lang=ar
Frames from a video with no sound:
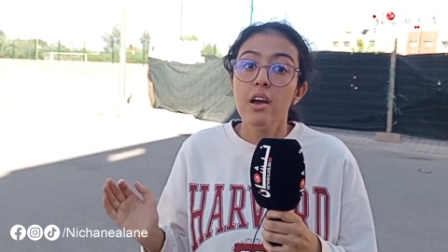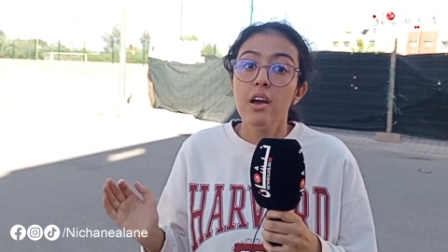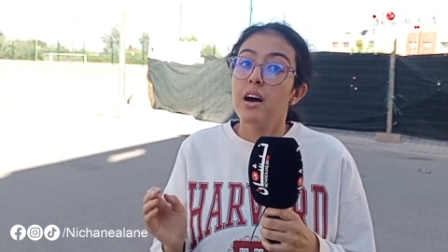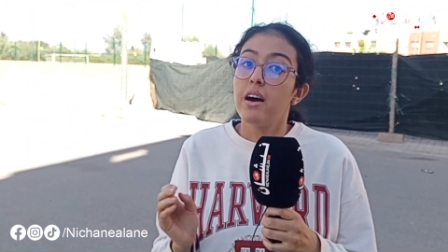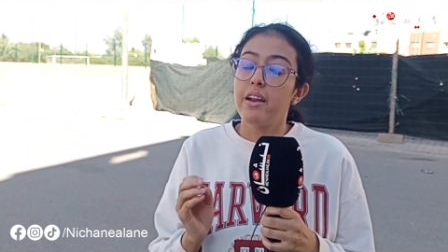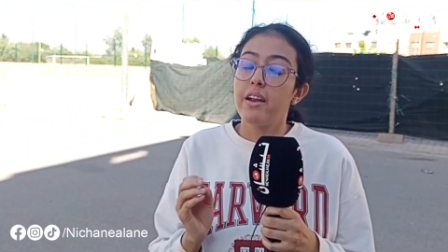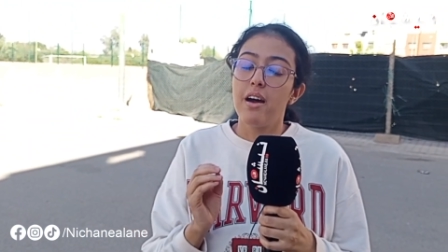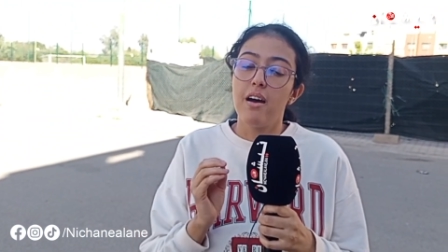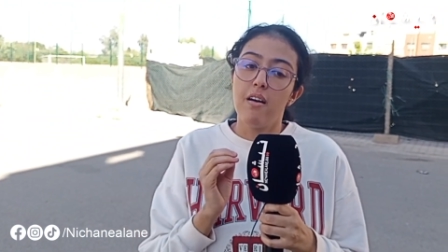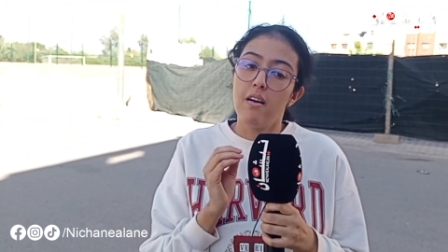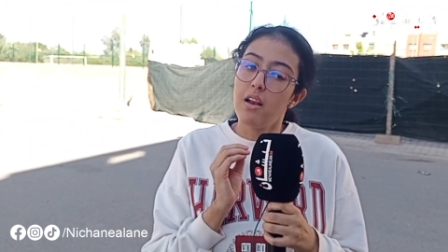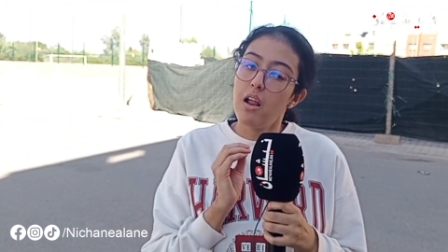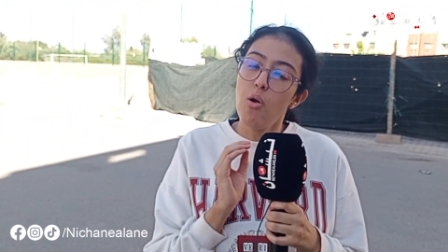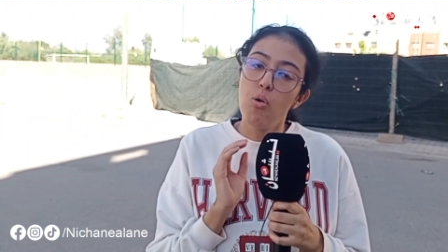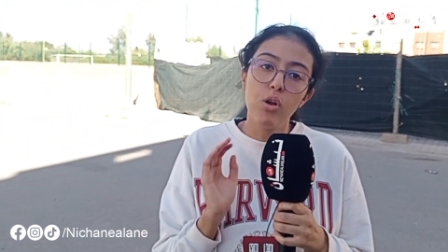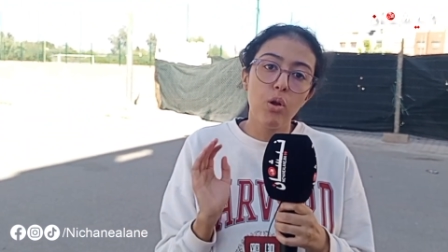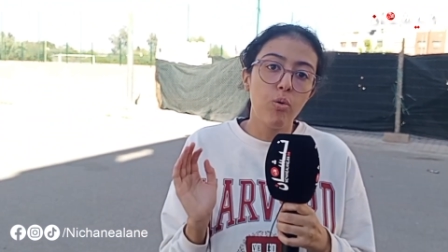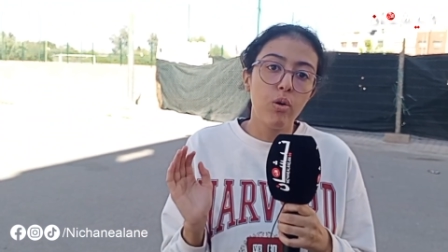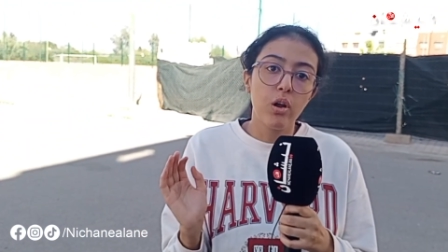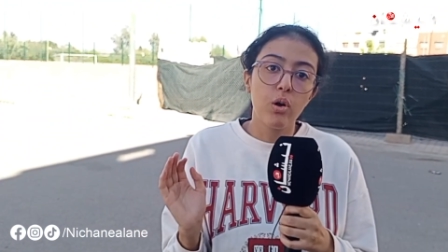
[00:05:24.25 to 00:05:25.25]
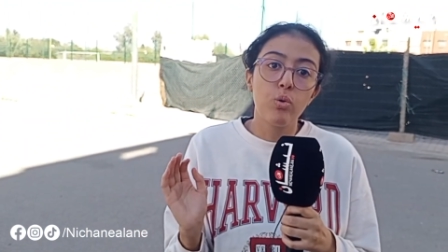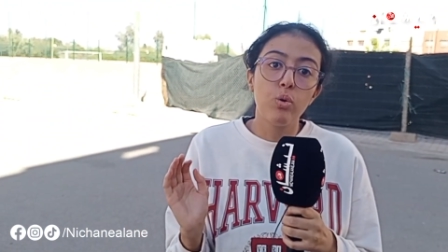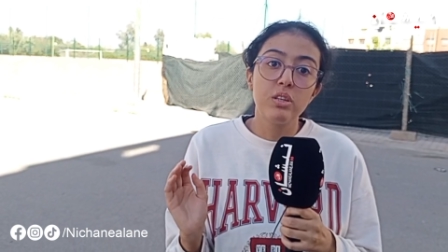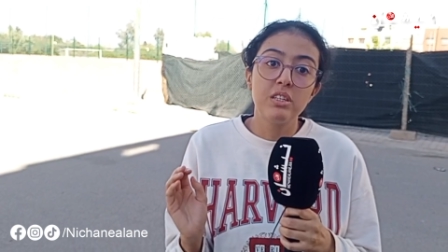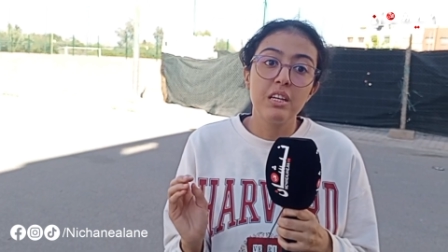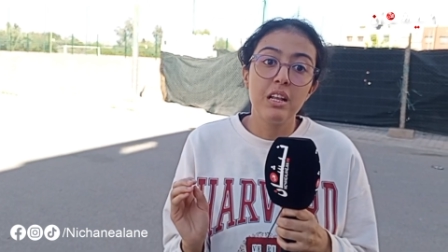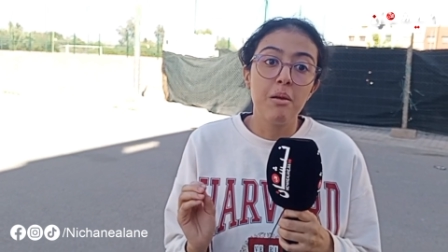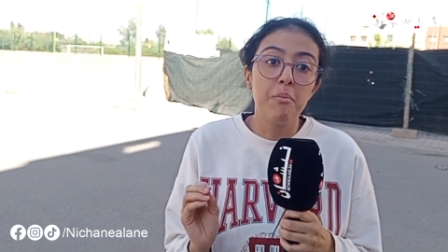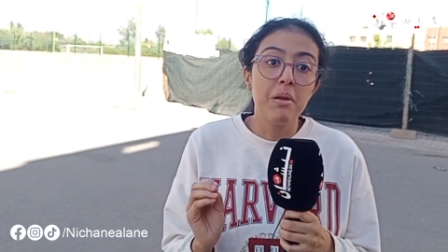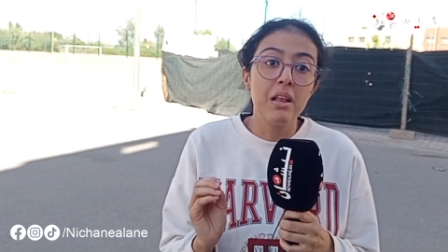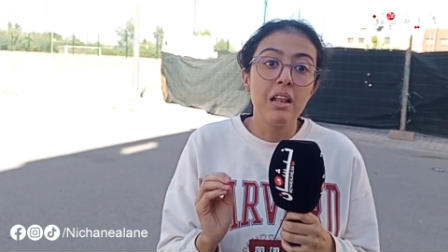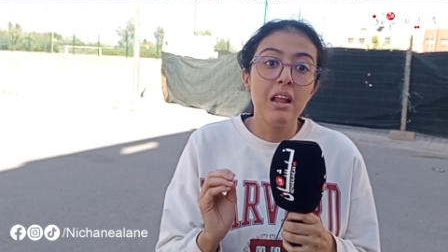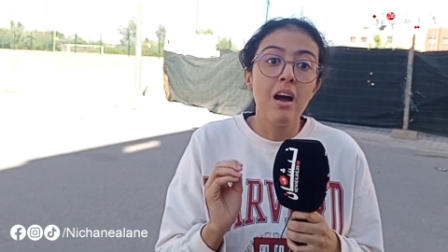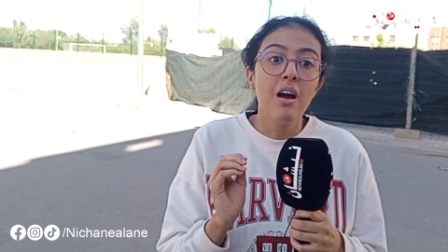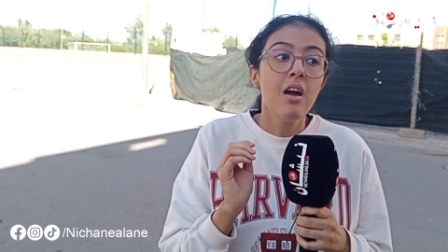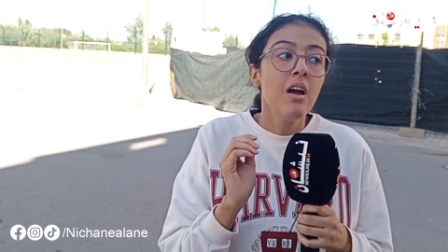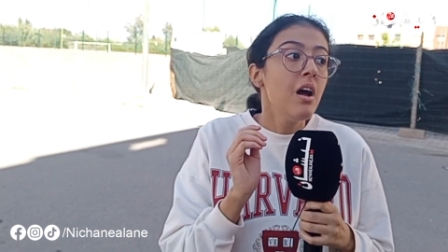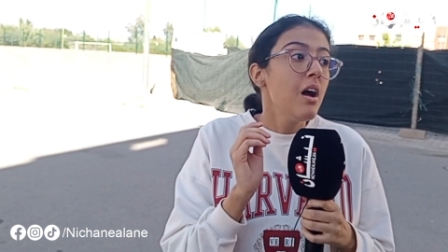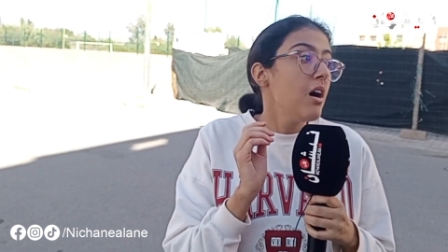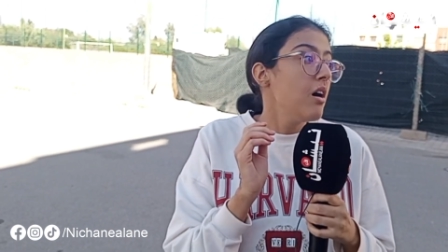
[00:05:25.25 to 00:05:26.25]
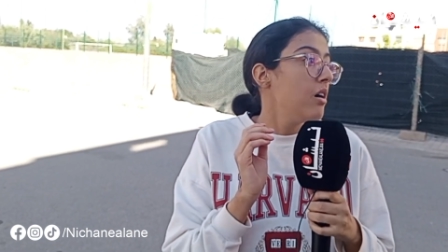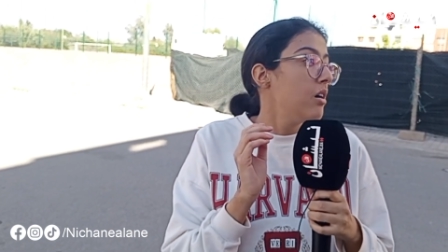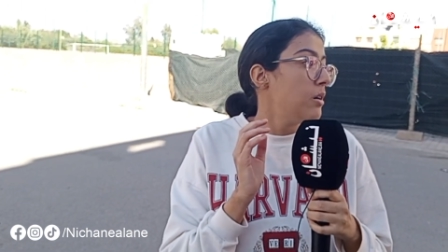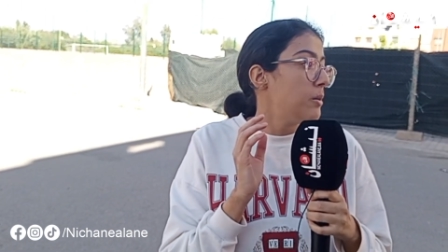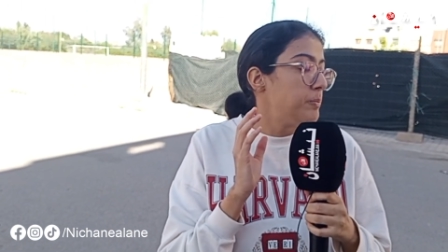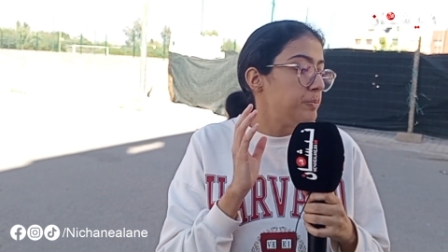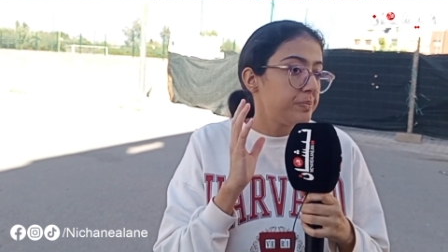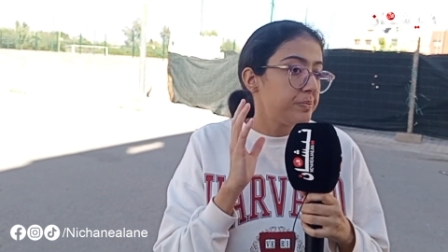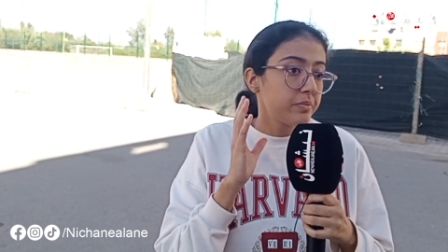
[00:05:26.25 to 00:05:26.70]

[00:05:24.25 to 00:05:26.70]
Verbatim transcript: راه لا حول ولا قوه الا بالله آه